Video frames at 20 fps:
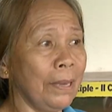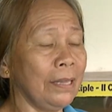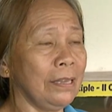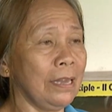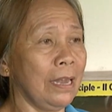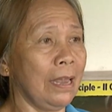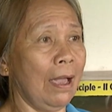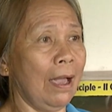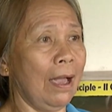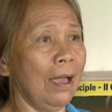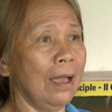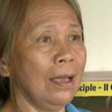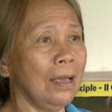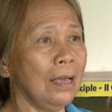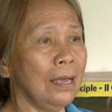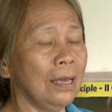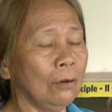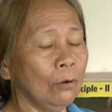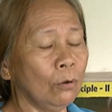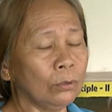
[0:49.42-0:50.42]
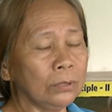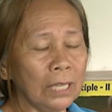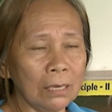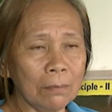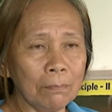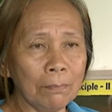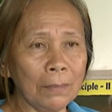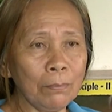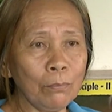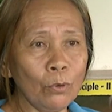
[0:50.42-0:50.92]
niya,
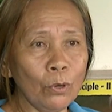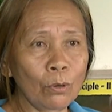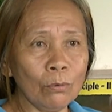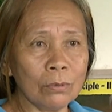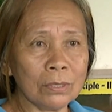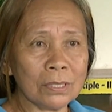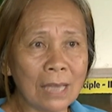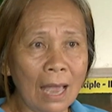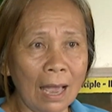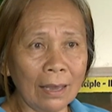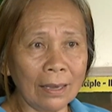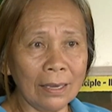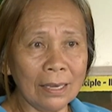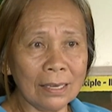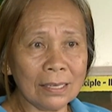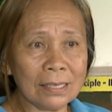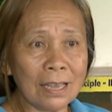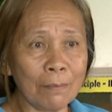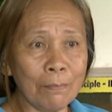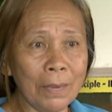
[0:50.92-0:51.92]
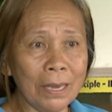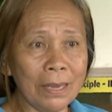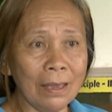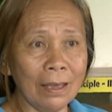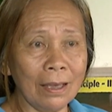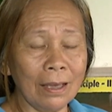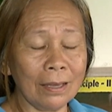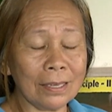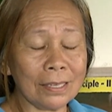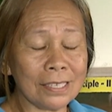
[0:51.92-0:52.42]
utikman mo yung saging, sabi
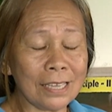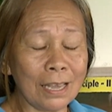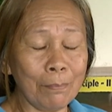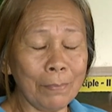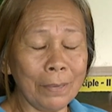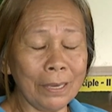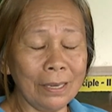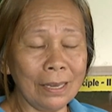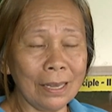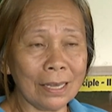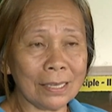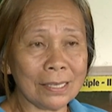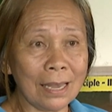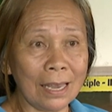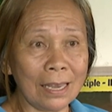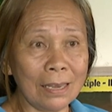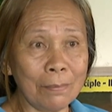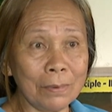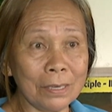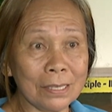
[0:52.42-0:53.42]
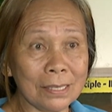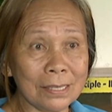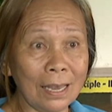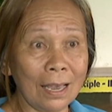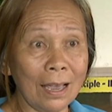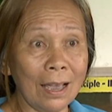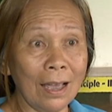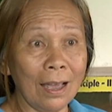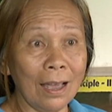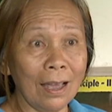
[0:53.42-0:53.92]
niya, sabi niya sa, sa
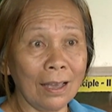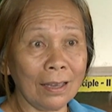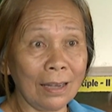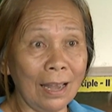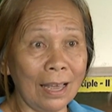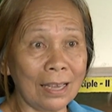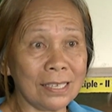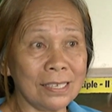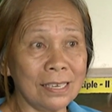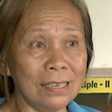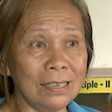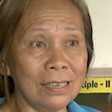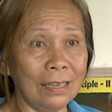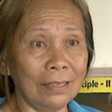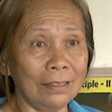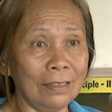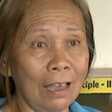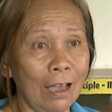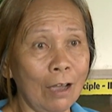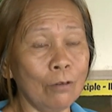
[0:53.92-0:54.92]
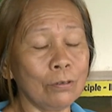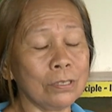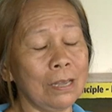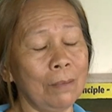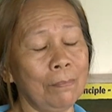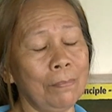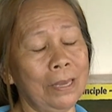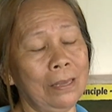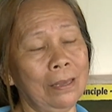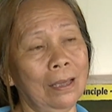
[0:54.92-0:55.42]
klase niya daw,
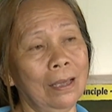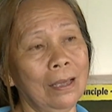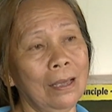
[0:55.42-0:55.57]
sabi niya,